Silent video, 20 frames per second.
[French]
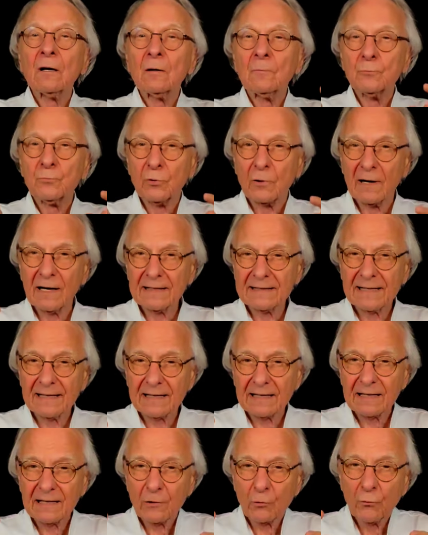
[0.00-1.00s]
pour
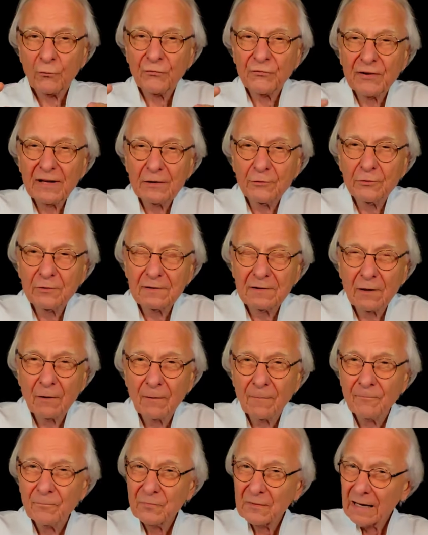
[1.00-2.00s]
acquérir au fil du
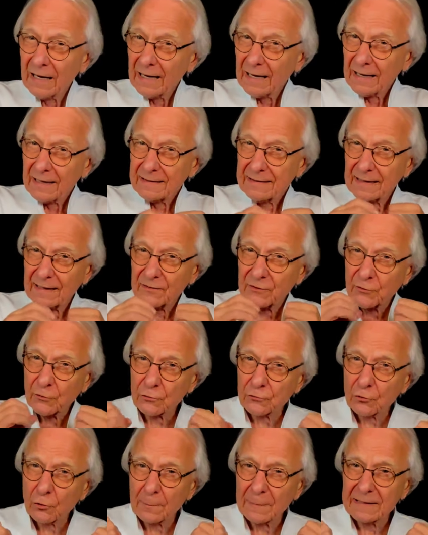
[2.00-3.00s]
temps des
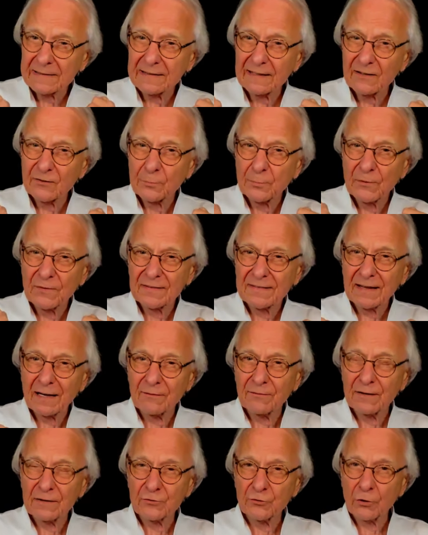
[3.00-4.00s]
automatismes
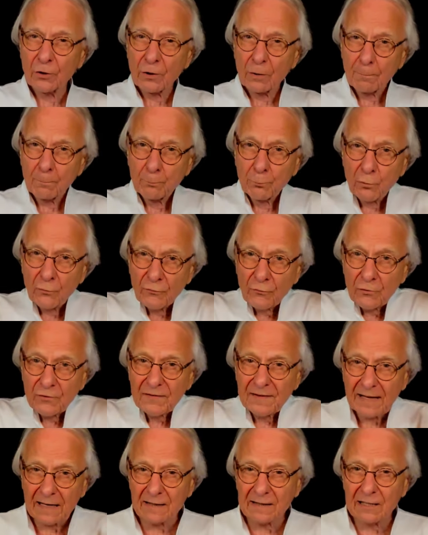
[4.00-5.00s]
salvateurs pour
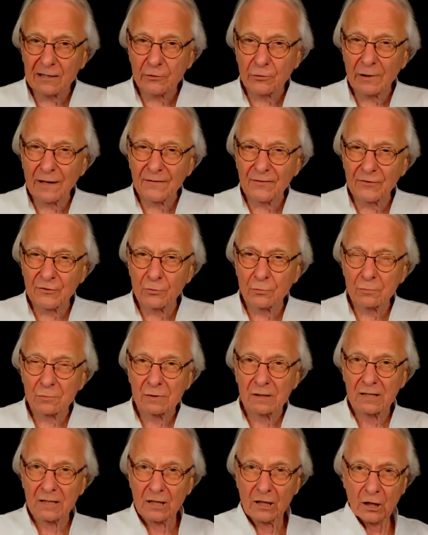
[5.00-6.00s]
vos articulations,
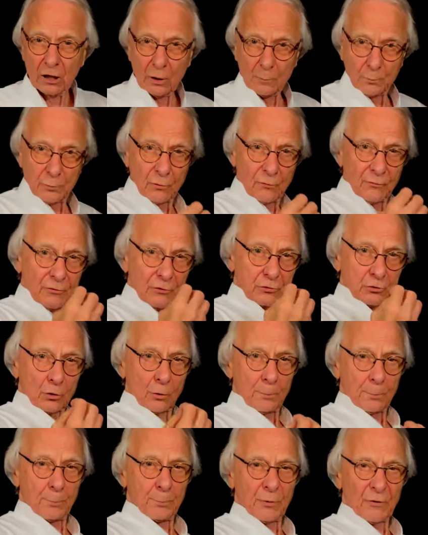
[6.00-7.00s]
pour votre
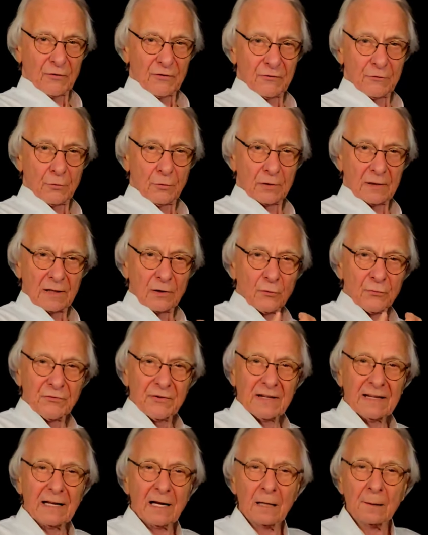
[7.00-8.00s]
posture et au
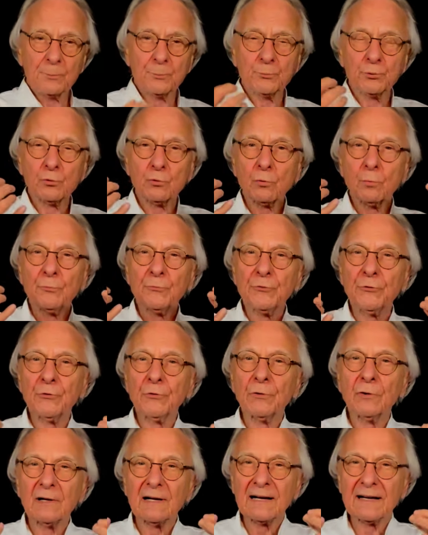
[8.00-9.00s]
final pour
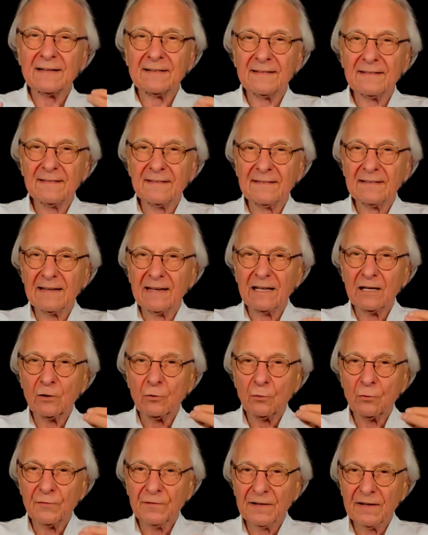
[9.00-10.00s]
mieux résister
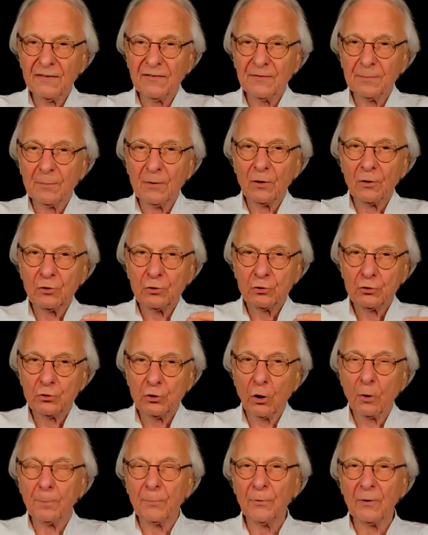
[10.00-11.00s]
au vieillissement
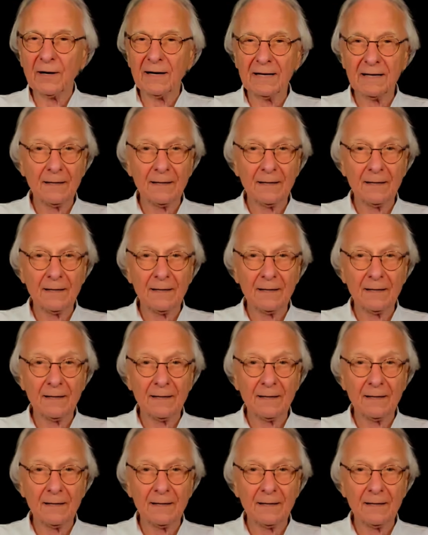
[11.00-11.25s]
corporel.